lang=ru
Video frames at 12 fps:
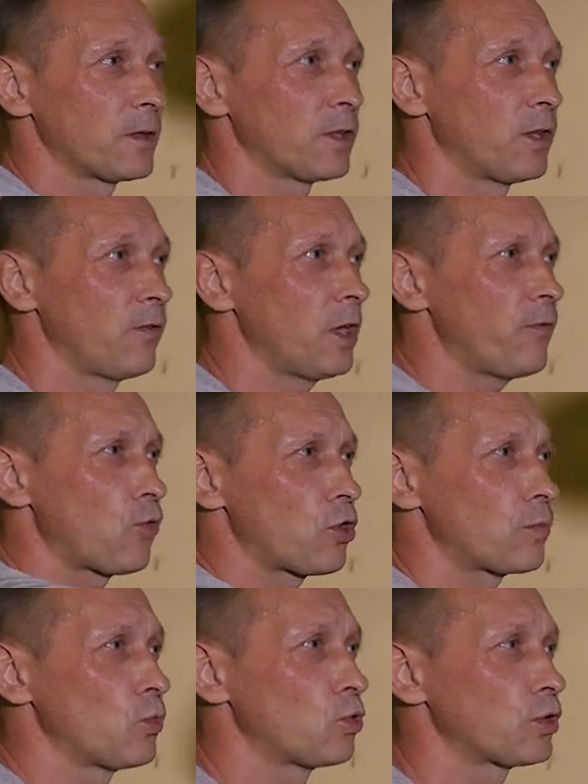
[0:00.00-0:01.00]
Две
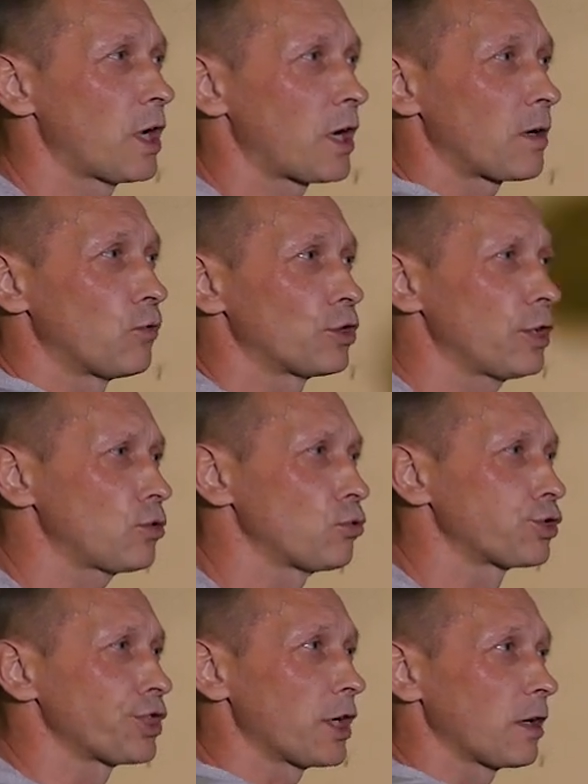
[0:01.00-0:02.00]
формы удара. Вот это
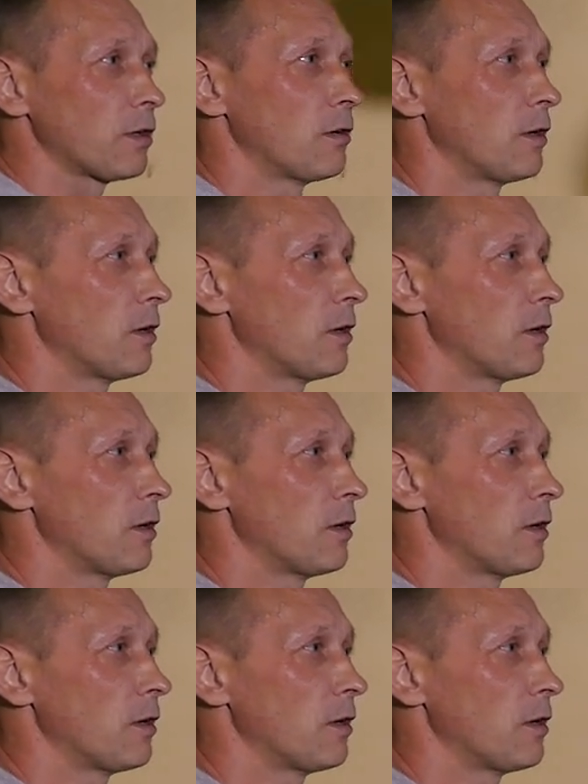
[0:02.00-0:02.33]
уже